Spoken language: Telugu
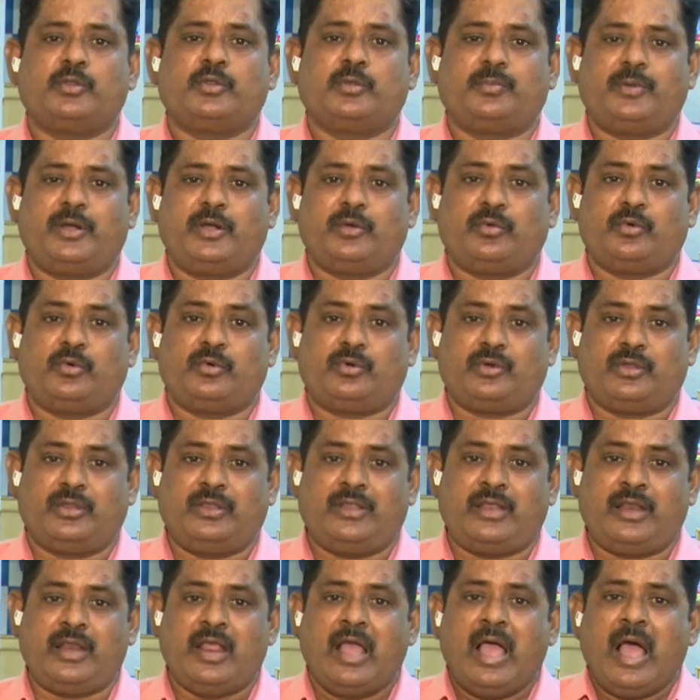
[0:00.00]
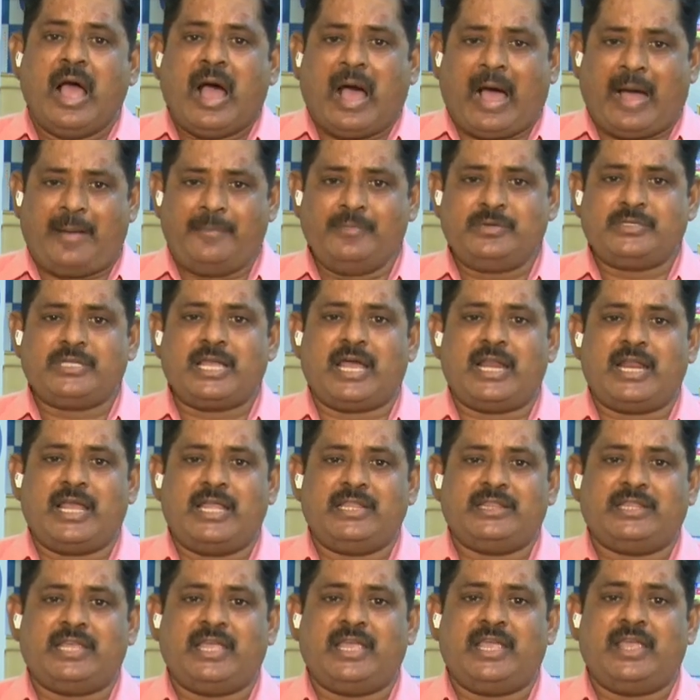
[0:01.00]
పొత్తు పెట్టుకుంటుంది అంశాలు
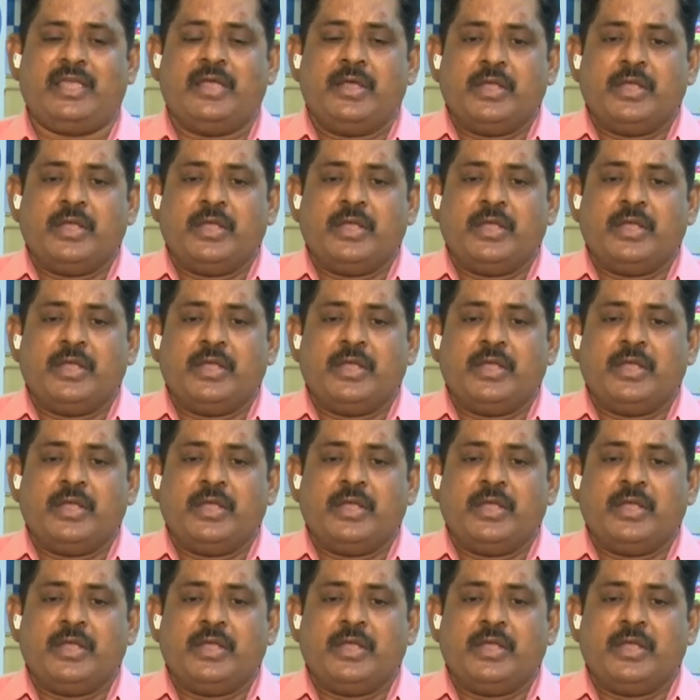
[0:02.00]
అయితే